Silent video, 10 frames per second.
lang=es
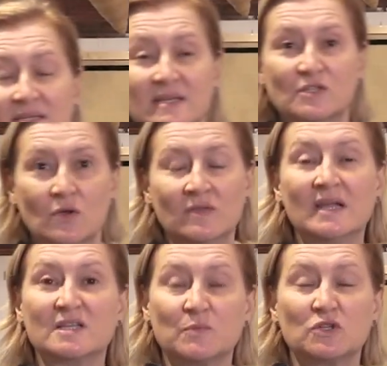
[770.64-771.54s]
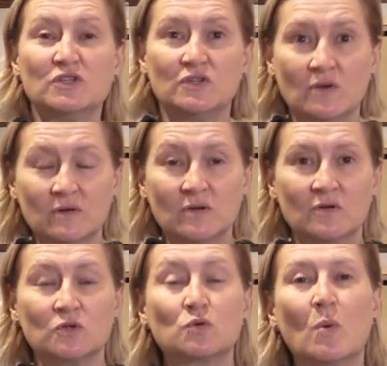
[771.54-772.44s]
sección de la exposición
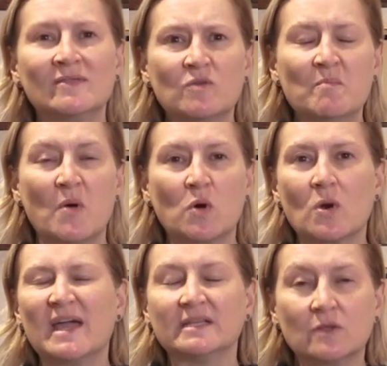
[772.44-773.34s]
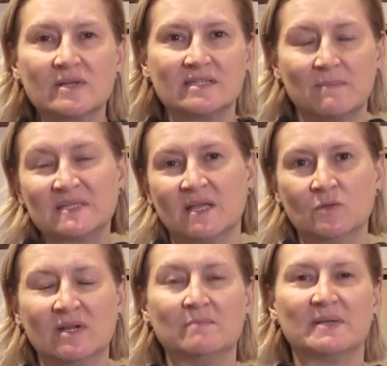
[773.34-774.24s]
nos cuenta un poco qué es lo que está
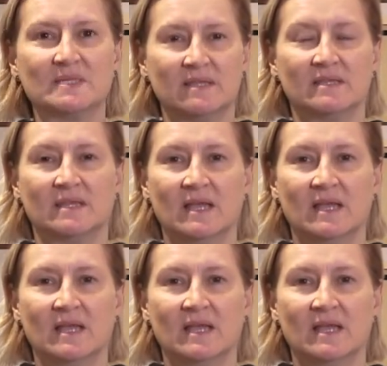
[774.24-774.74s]
pasando en el presente.